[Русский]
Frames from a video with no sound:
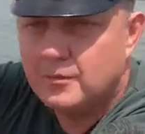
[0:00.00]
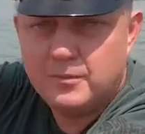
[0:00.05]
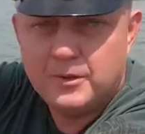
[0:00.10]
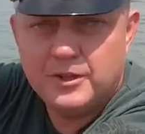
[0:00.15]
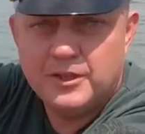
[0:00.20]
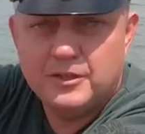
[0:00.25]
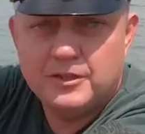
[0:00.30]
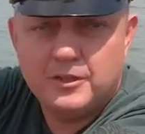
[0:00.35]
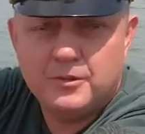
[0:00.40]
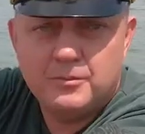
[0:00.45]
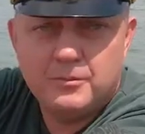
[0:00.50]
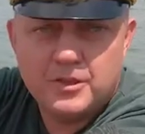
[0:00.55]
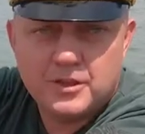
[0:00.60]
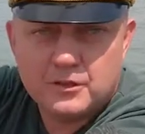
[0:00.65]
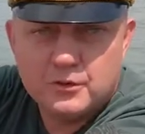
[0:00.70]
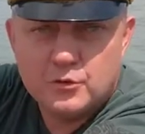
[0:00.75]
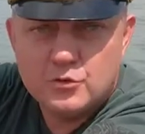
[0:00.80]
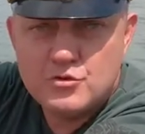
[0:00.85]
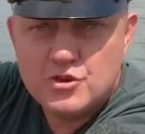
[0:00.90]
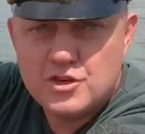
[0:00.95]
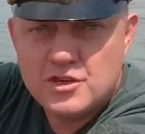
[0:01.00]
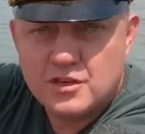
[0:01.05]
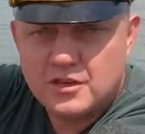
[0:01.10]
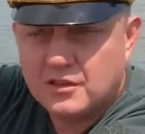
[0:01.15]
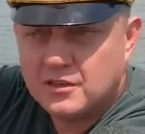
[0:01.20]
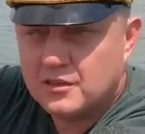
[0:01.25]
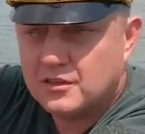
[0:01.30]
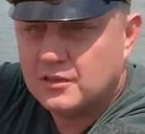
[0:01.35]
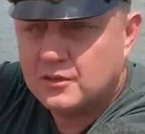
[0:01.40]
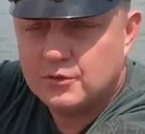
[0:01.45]
«Мы делаем мир лучше».
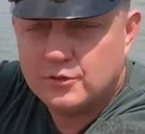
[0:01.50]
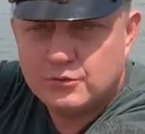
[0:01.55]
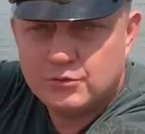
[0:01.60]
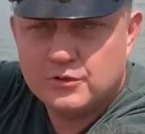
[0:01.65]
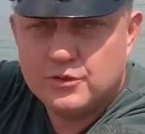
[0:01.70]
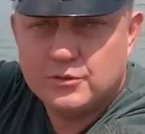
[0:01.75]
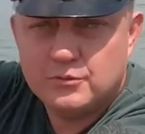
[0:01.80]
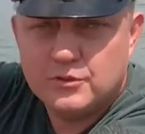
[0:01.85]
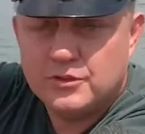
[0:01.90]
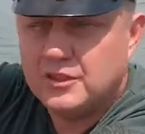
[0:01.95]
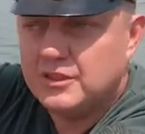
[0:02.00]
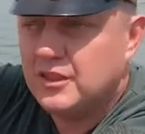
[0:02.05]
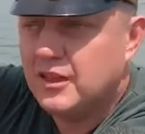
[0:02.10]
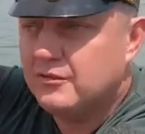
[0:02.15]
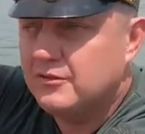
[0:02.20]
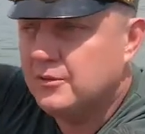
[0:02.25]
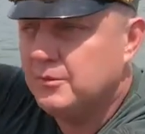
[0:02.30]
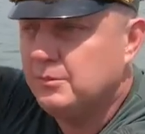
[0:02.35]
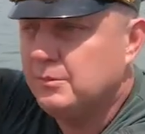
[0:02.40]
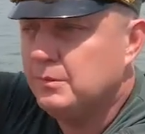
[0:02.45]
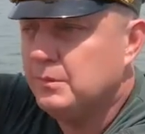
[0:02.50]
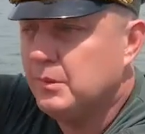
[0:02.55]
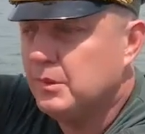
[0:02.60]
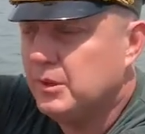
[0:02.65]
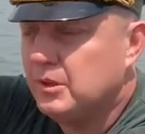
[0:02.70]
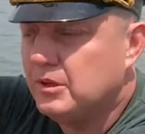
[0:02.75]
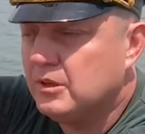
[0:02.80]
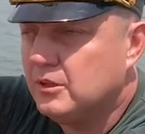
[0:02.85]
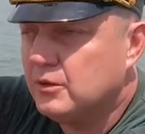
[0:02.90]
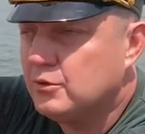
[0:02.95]
То есть вот сегодня главный
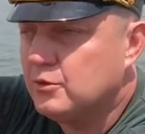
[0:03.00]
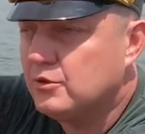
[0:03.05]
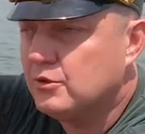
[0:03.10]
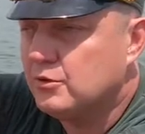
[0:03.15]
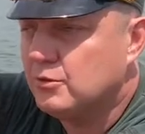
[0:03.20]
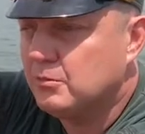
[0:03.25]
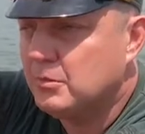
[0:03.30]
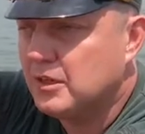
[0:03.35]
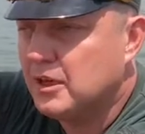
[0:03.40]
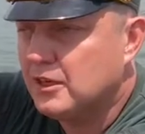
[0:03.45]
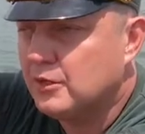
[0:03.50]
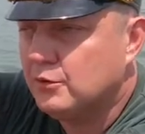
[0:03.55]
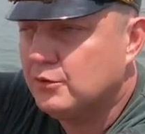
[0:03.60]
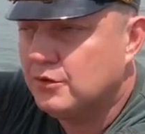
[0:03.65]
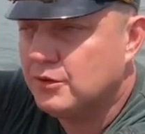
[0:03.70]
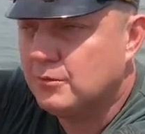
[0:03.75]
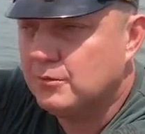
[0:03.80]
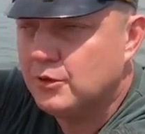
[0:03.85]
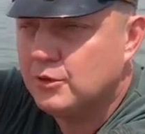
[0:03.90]
э, лозунг «Блокнота».